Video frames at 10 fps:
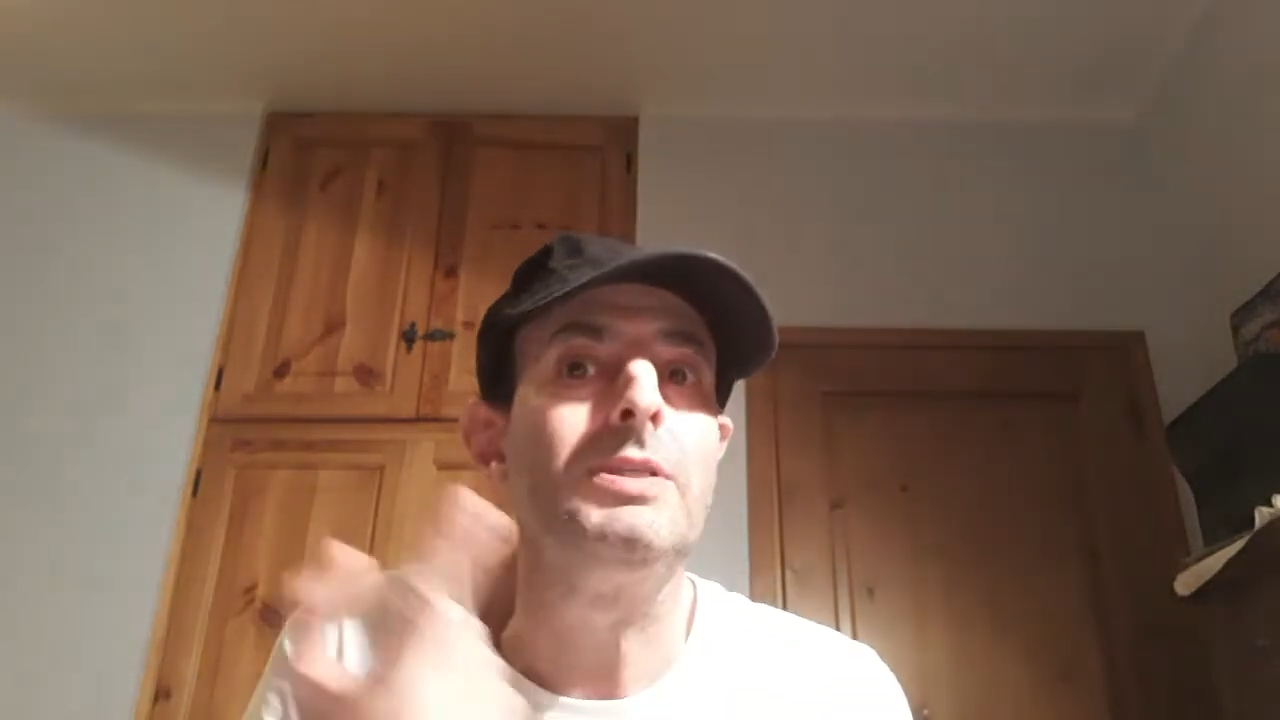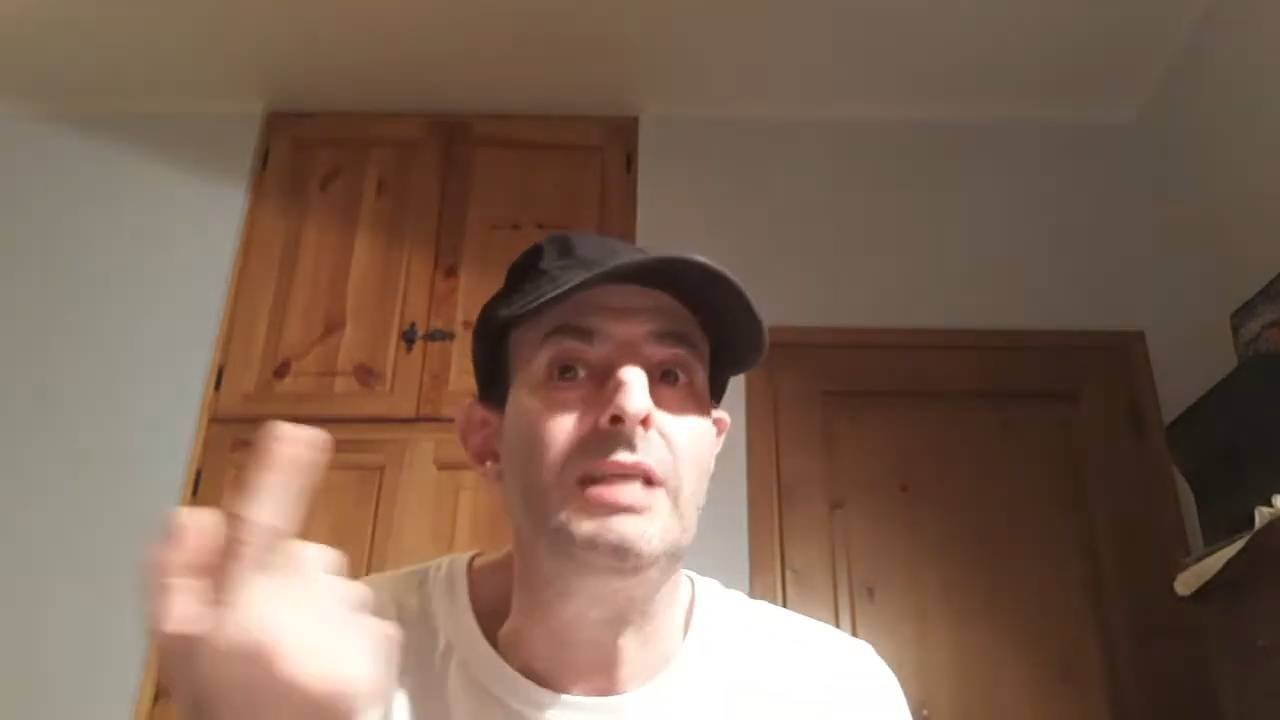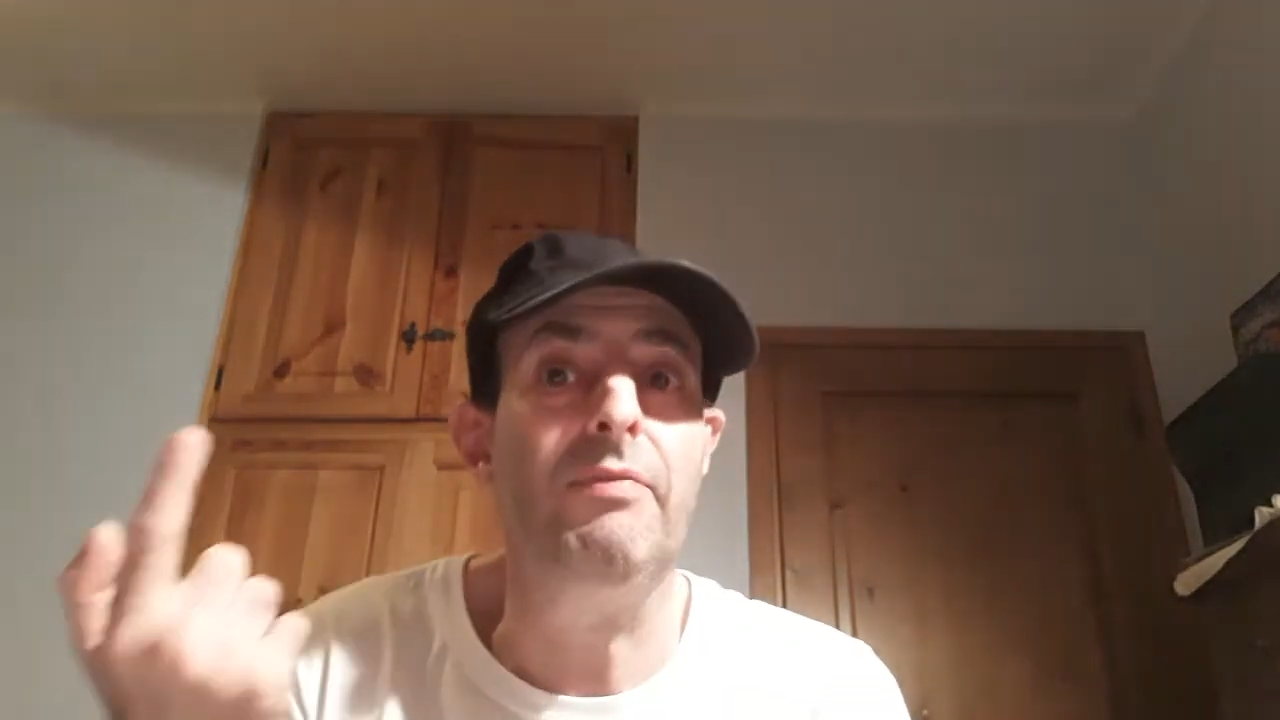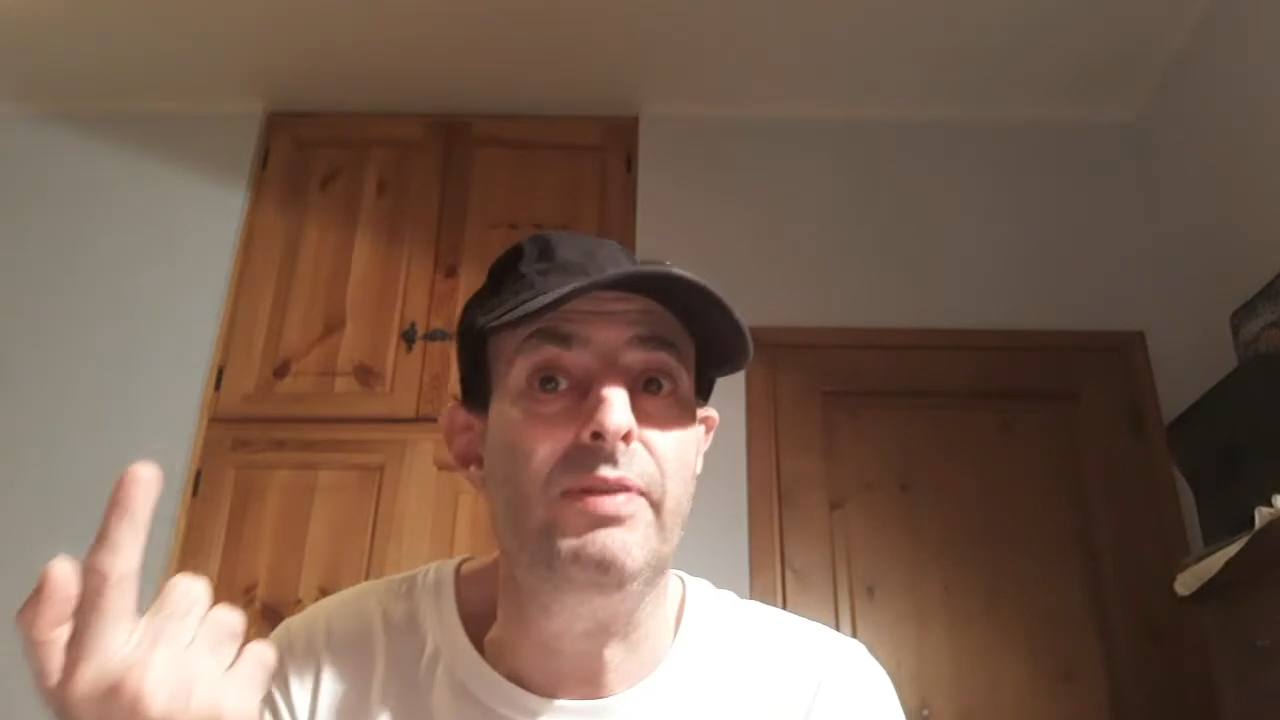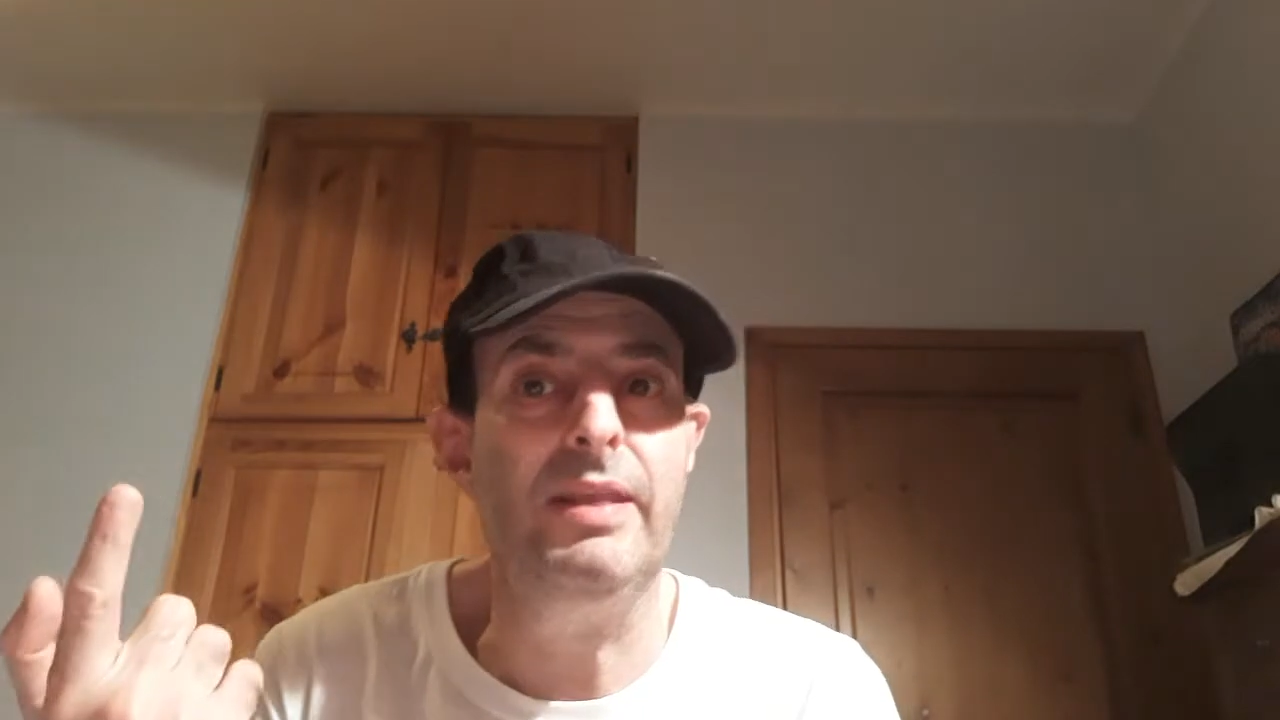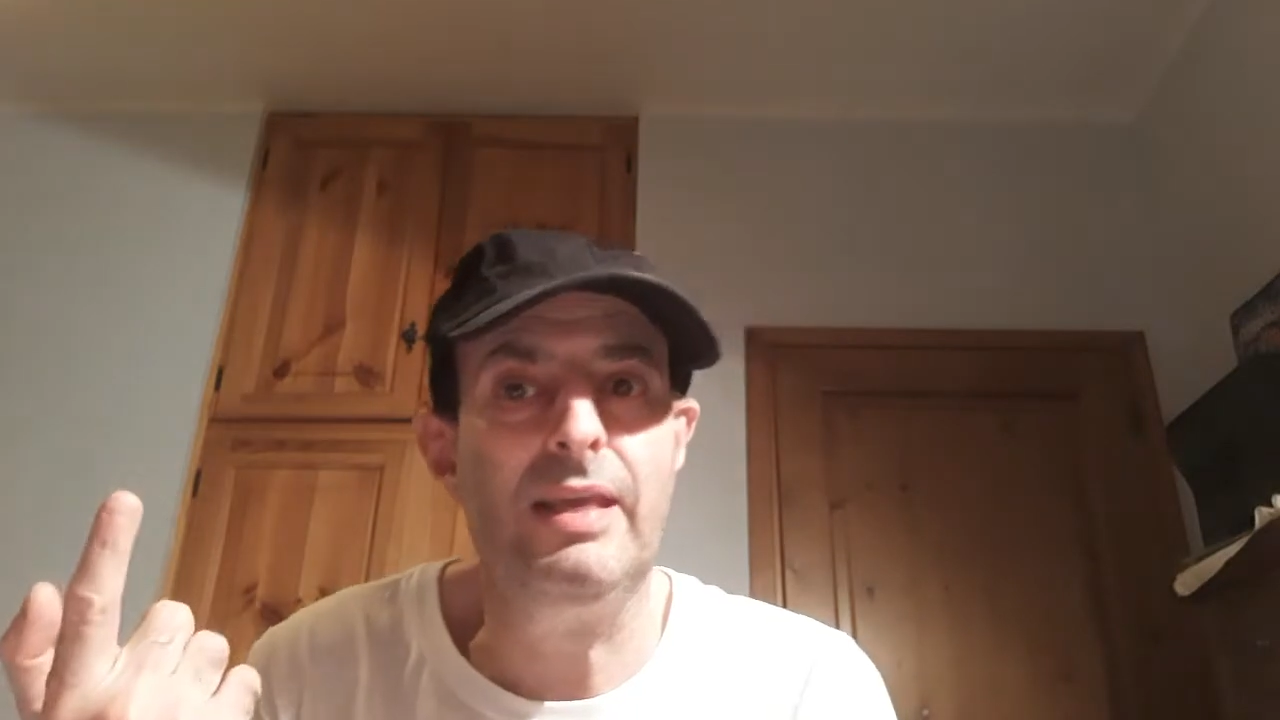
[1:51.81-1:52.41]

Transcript: safety